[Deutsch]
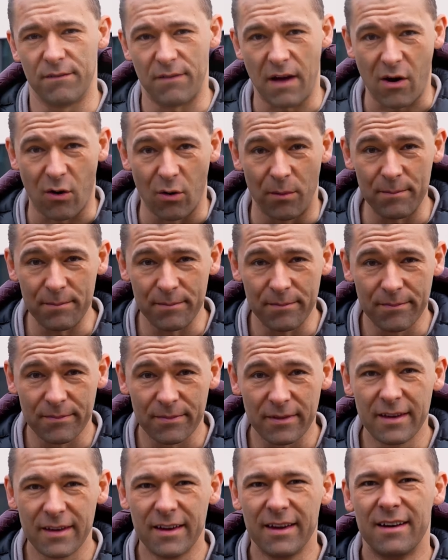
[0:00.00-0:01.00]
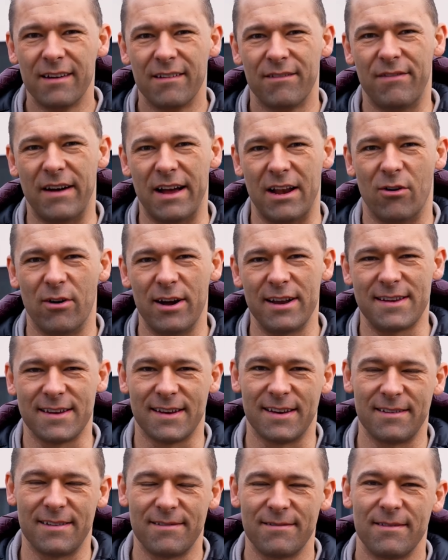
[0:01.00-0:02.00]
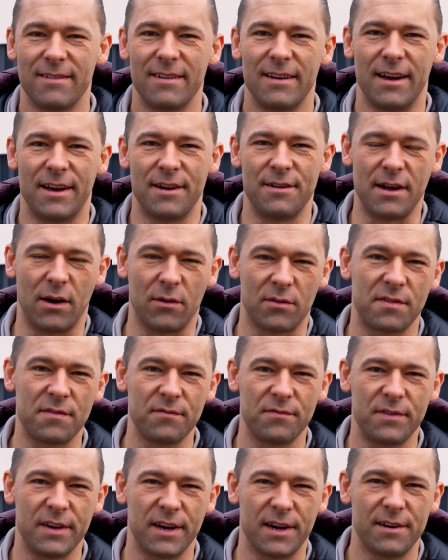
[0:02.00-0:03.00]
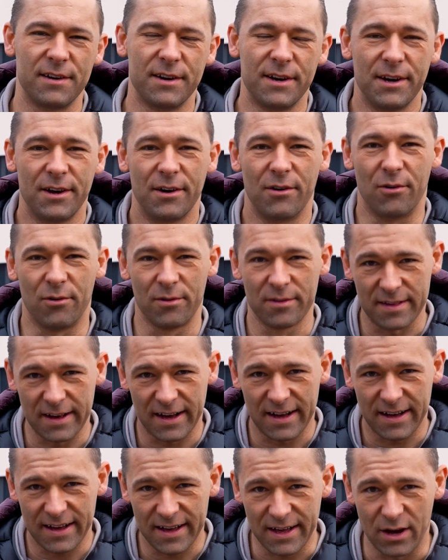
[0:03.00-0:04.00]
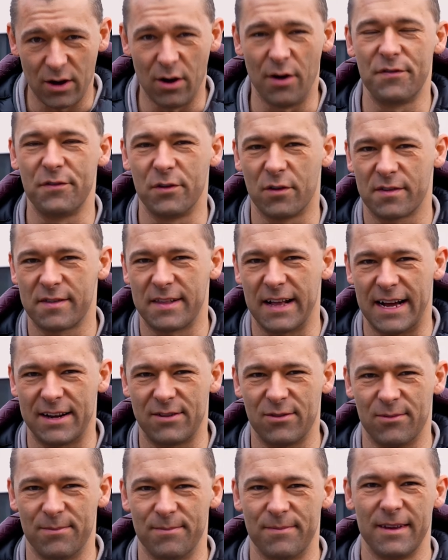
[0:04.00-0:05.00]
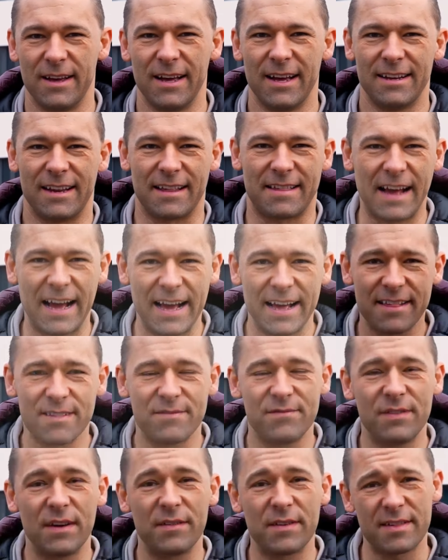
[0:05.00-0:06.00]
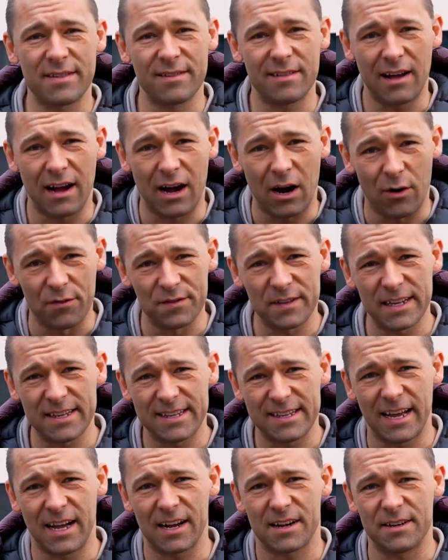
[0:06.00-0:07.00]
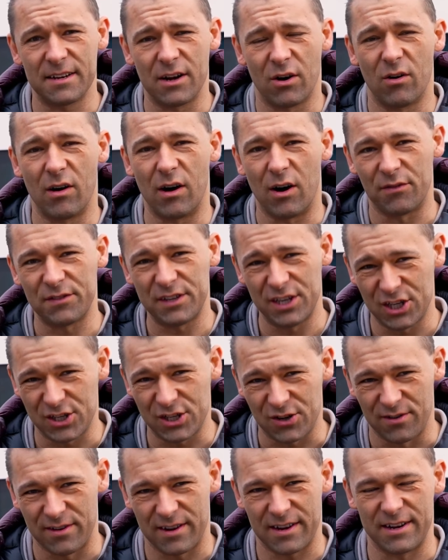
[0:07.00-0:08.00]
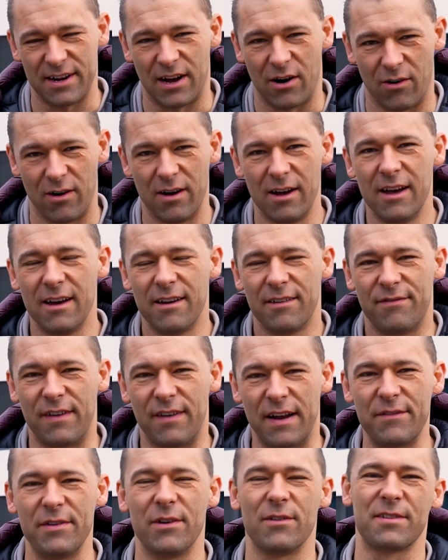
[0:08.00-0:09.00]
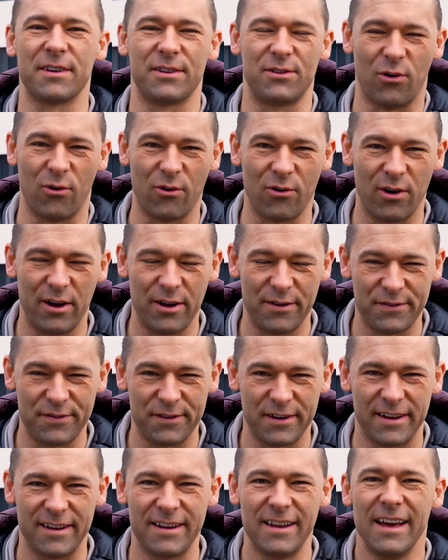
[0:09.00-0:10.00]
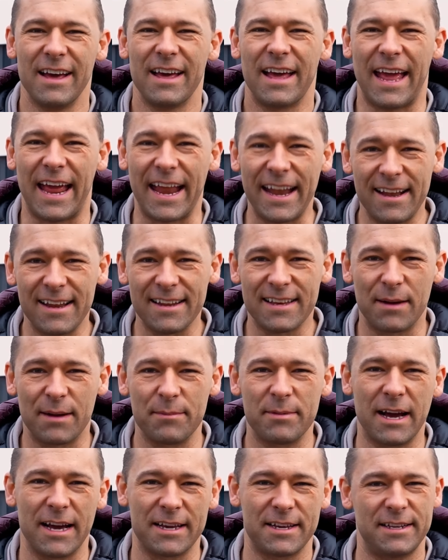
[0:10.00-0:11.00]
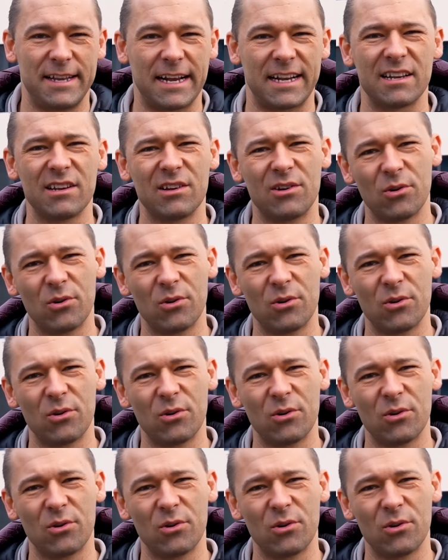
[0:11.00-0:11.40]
Warum? Weil heute announcen wir unser Eröffnungsdatum. Das heißt, wir wissen auf den Tag genau, auf die Stunde genau, wann wir unsere Tore öffnen. Endlich haben die Architekten